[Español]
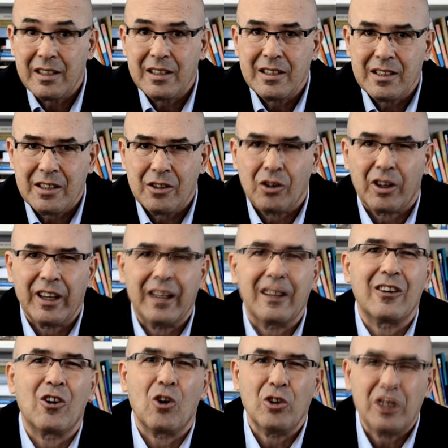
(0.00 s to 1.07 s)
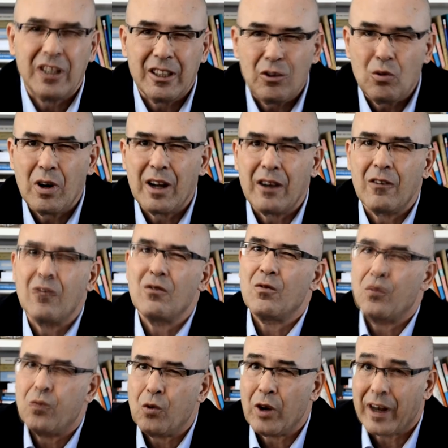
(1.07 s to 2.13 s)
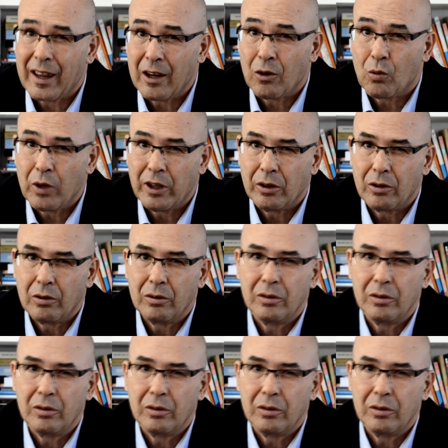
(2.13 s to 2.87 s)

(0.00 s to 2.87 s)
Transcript: sino que continúa fuera del cuento.